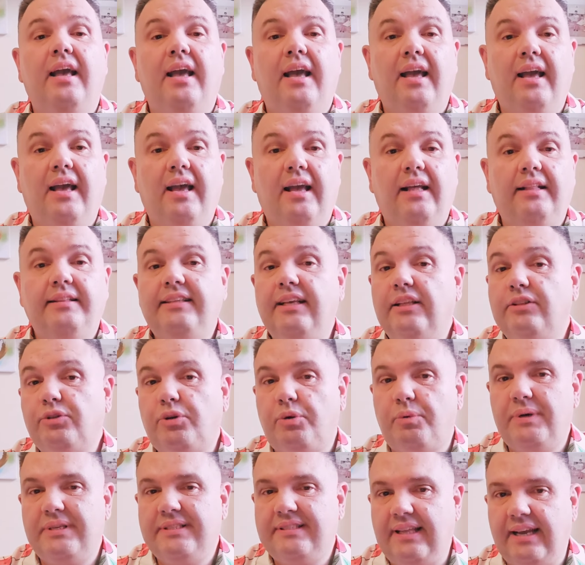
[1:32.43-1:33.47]
Eh, dietro
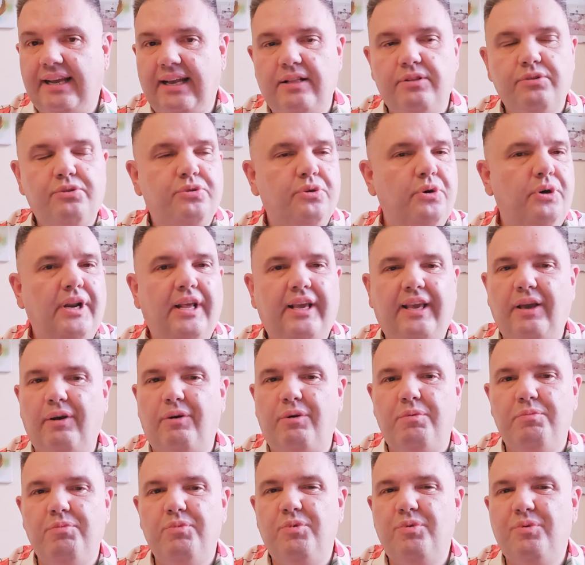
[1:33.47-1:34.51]
questa canzone che
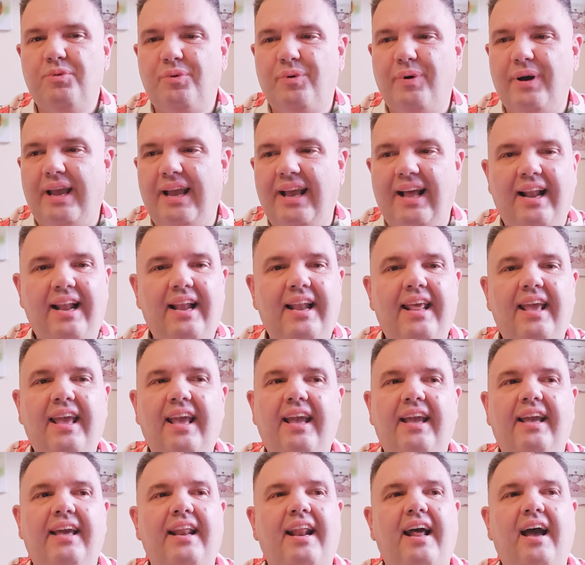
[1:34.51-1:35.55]
comunque è
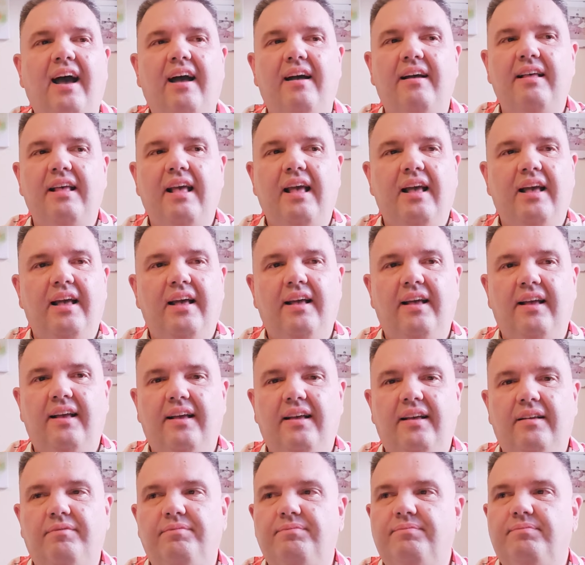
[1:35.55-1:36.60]
allegra,
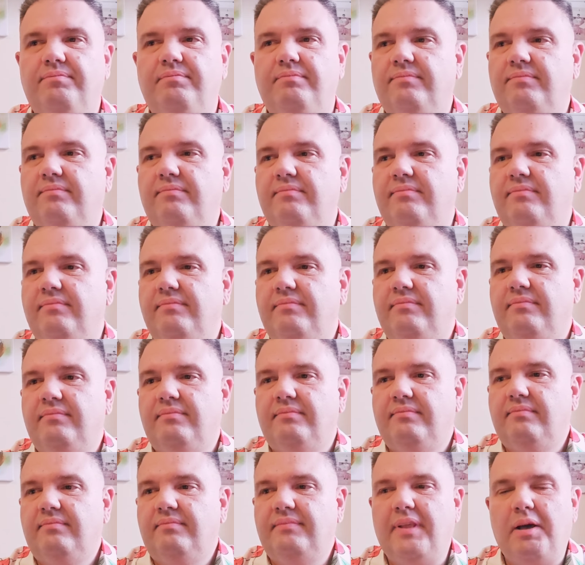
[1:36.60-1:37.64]

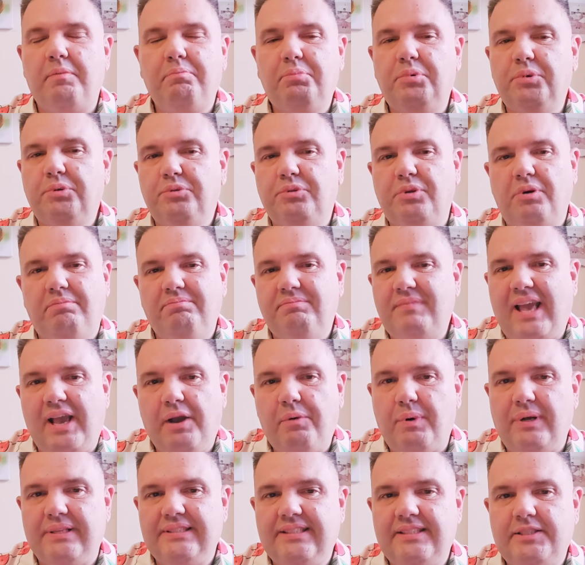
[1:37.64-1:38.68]
ehm, appunto è
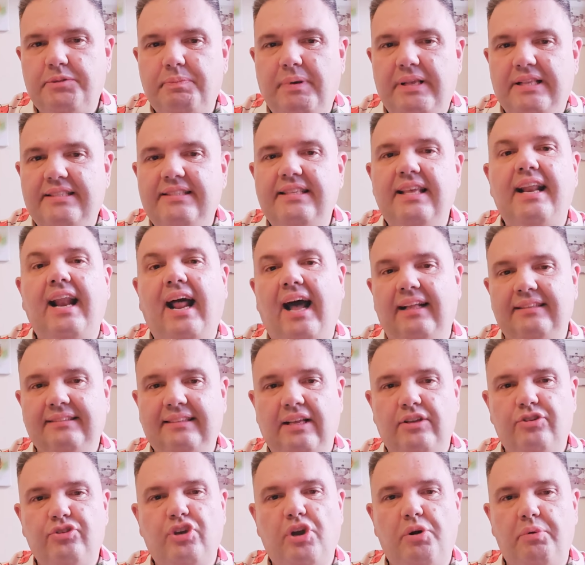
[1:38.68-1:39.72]
quasi
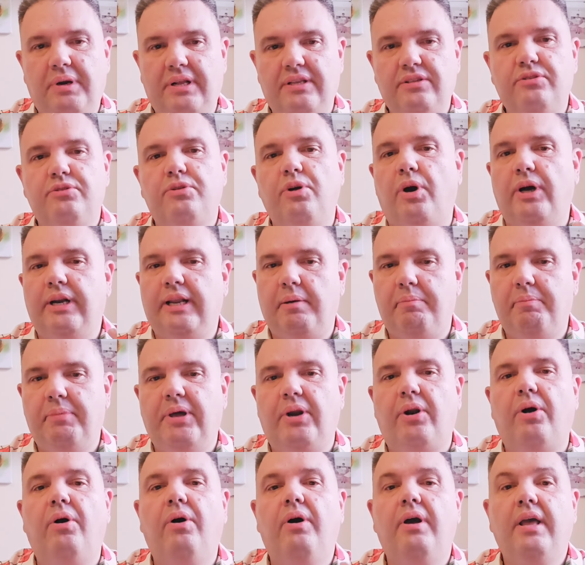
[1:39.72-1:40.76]
spensierata, c'è una storia
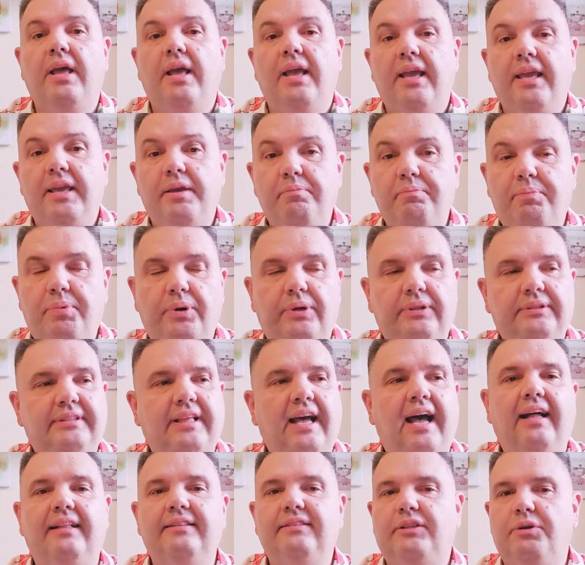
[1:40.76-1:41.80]
però
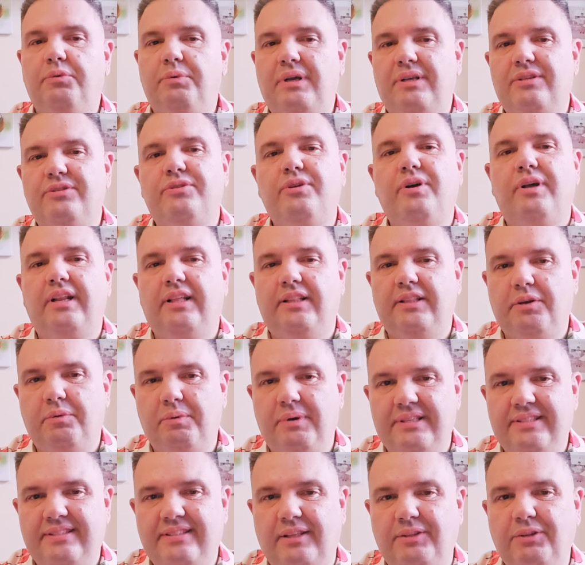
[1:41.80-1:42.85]
importante, una storia di
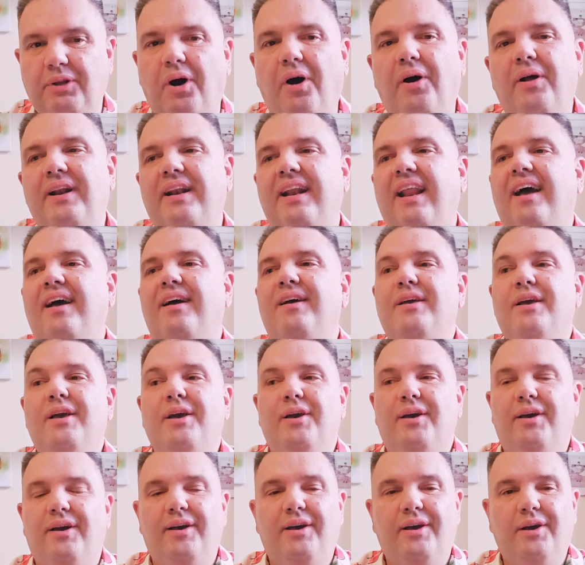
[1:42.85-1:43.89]
questa donna,
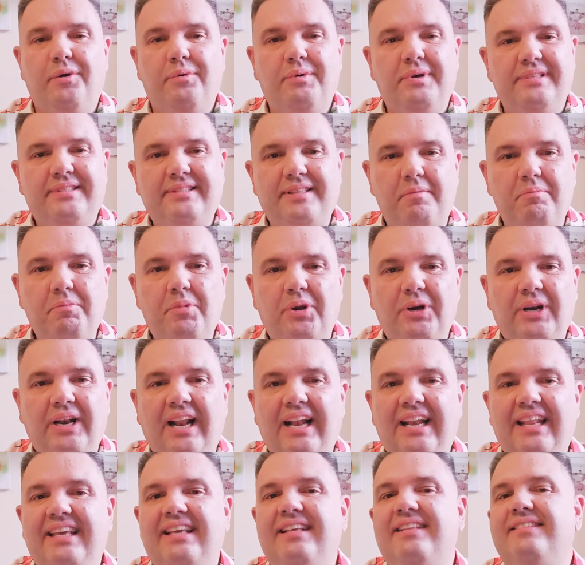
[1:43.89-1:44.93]
eh, questa Monna
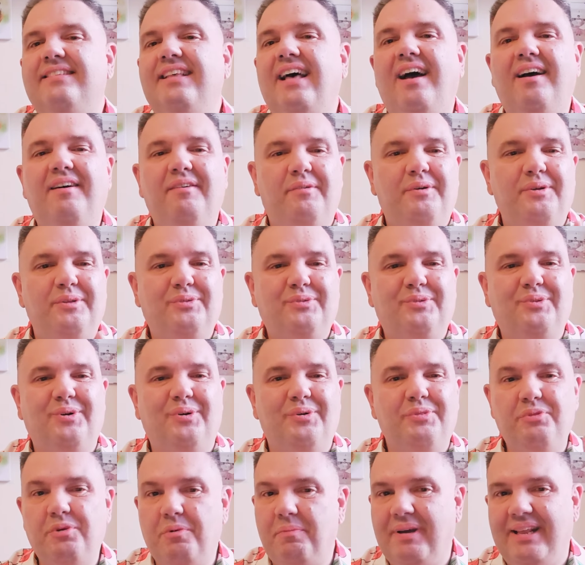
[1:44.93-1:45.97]
Lisa,
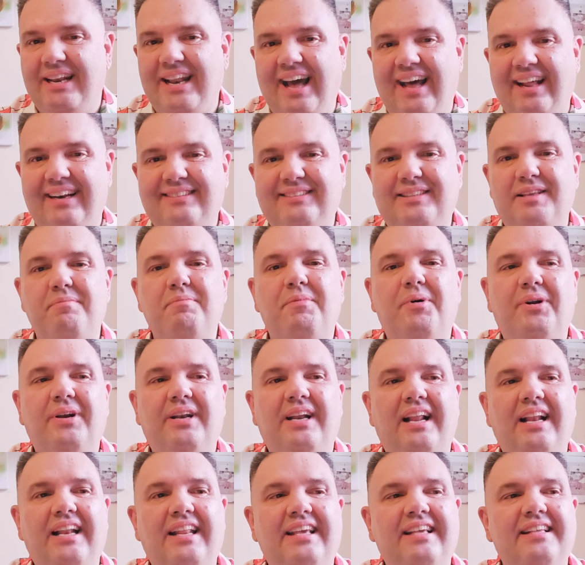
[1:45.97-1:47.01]
questo nome d'arte
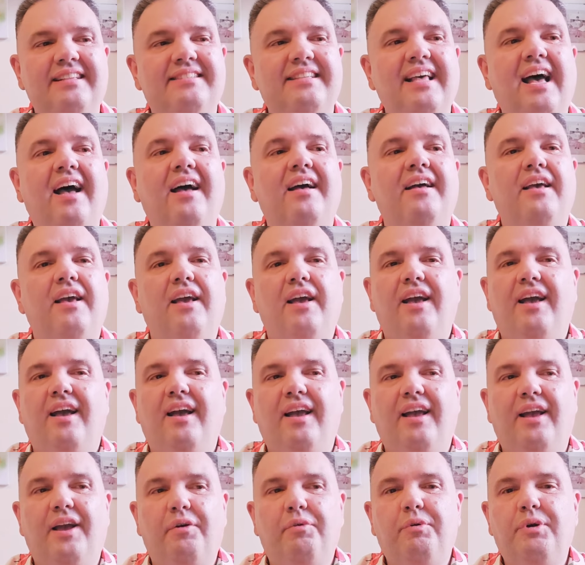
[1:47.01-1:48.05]
Monna Lisa,
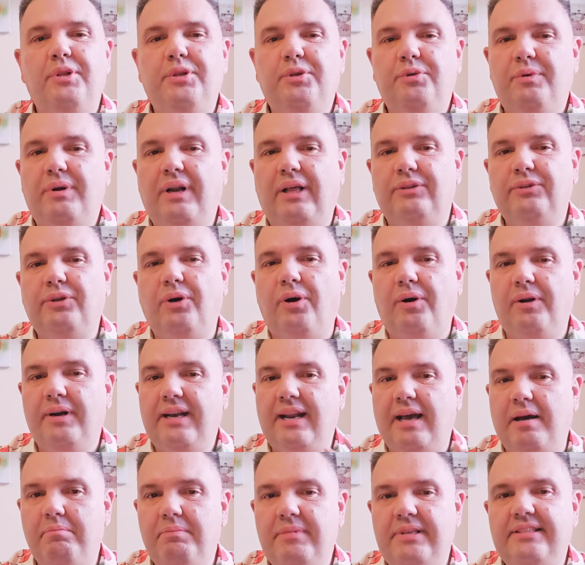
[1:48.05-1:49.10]
eh, quindi una
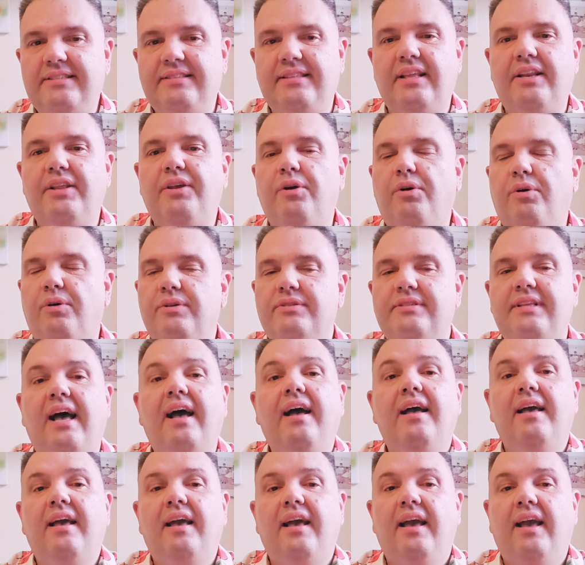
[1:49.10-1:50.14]
donna
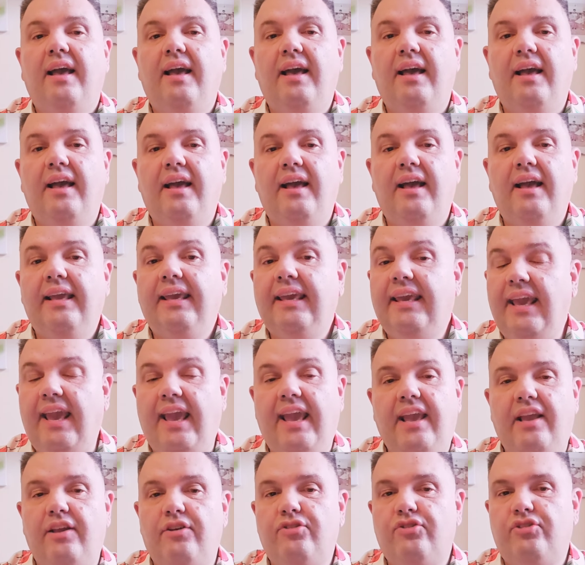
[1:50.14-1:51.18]
misteriosa che eh,
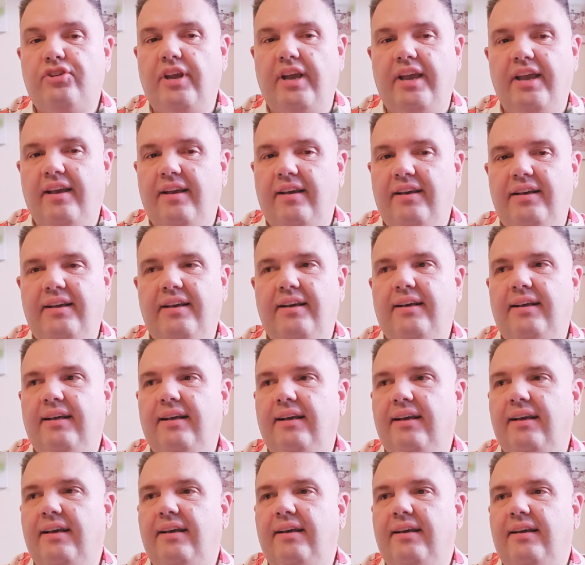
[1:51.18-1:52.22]
che esce
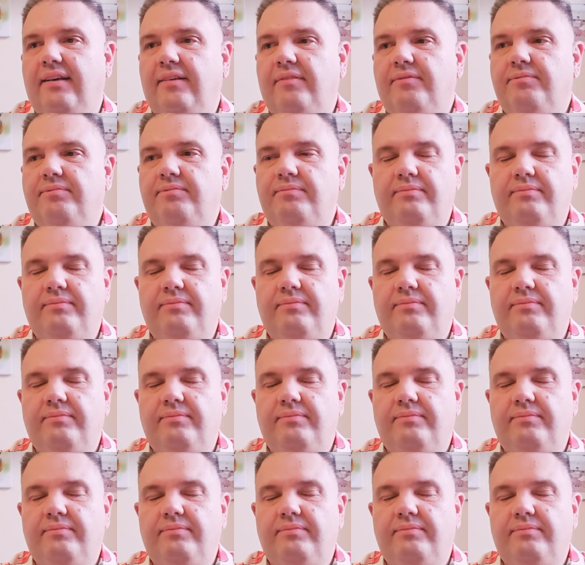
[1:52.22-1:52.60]
eh,